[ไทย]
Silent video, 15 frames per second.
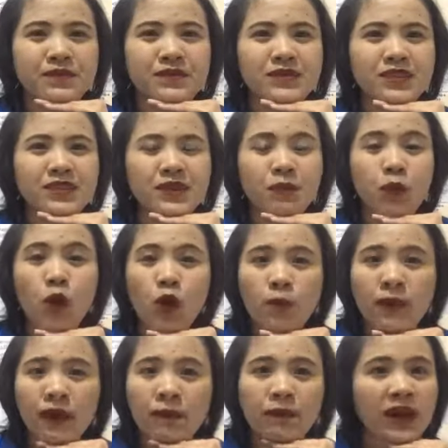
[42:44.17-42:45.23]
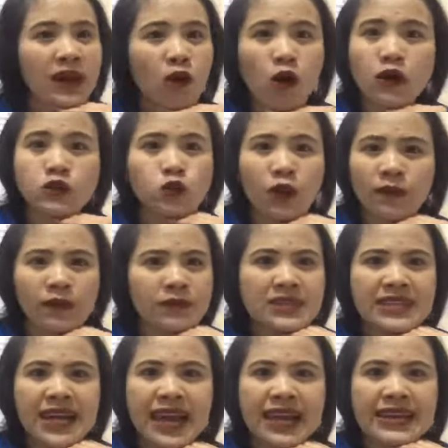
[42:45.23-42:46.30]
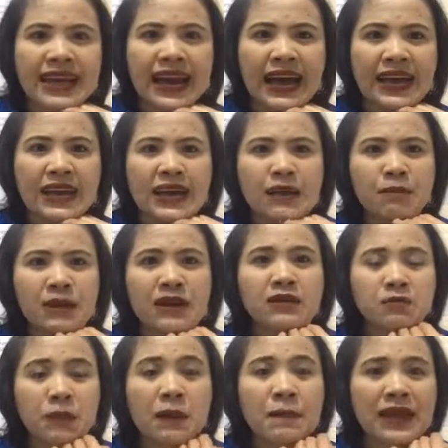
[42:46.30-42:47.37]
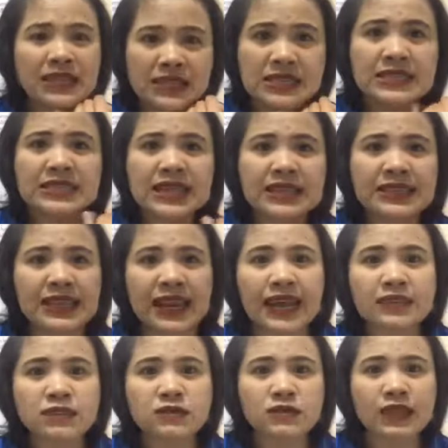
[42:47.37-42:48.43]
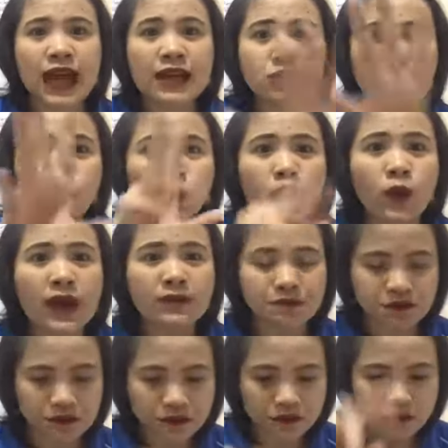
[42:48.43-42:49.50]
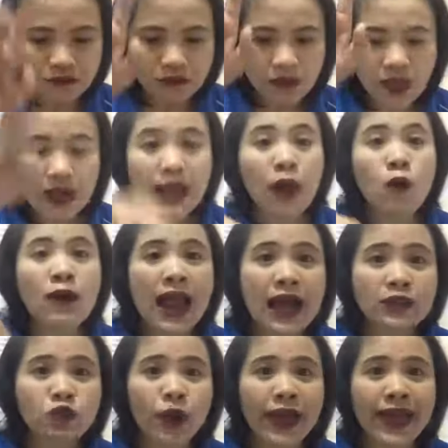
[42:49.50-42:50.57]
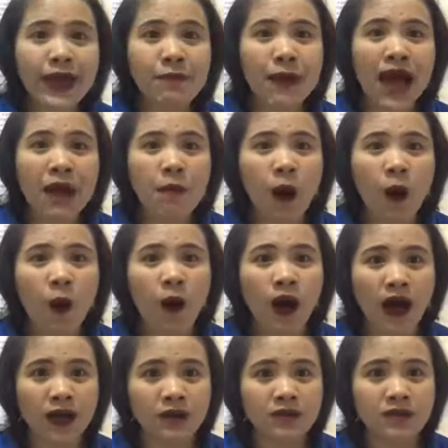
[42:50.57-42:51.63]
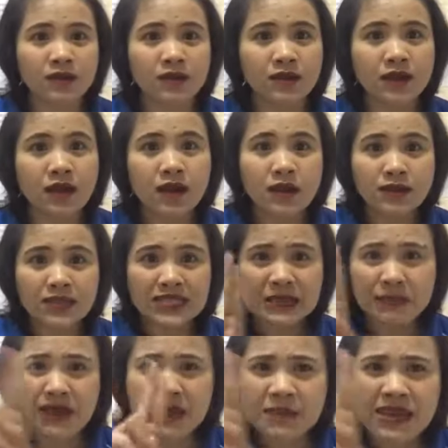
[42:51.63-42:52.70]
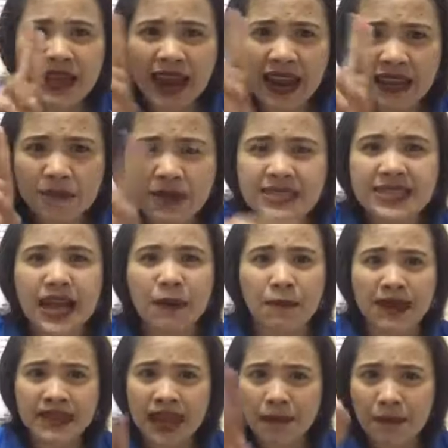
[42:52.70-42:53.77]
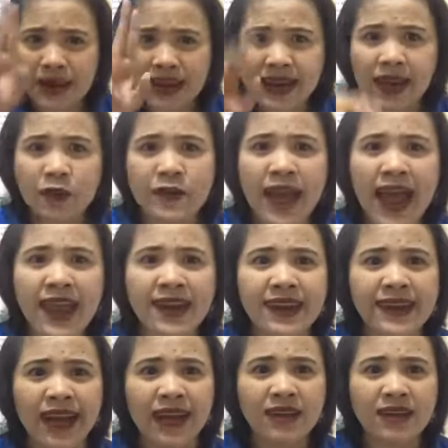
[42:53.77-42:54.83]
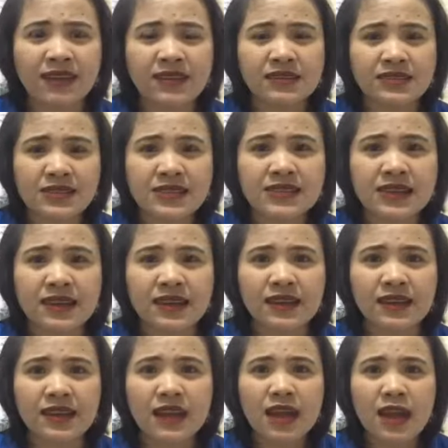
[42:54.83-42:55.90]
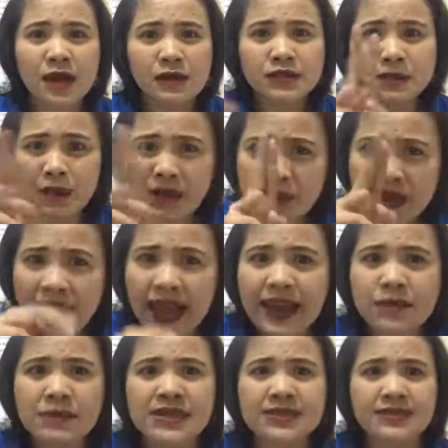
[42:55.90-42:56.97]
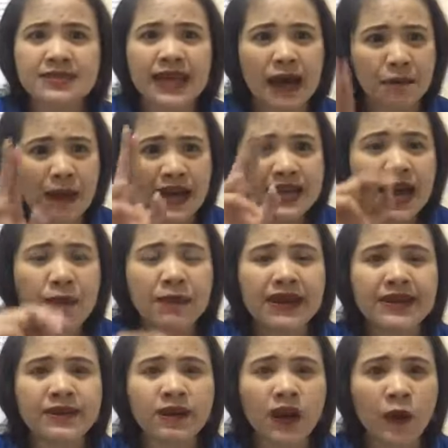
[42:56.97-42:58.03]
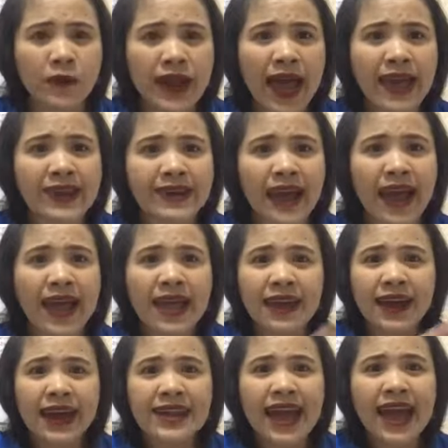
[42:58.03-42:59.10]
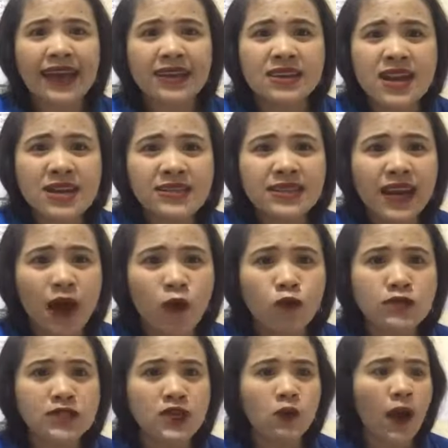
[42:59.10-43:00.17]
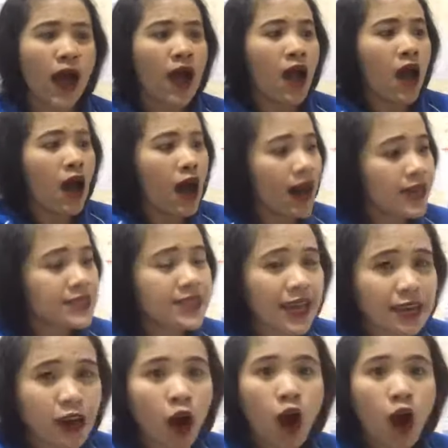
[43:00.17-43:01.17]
จะพูดแบบเหมือนโลกสวยมันไม่ใช่นะมันมันเป็นจริงๆแต่ถ้าถ้าสมมุติว่าเรารักตัวเองมากพออ่ะจะไม่มีใครมาสามารถทำอะไรเราได้เลยนะจริงๆจะไม่มีใครมาสามารถทำอะไรเราได้เลยนะขนาดเรื่องที่เรารู้สึกว่าเฮ้ยฉันท้อ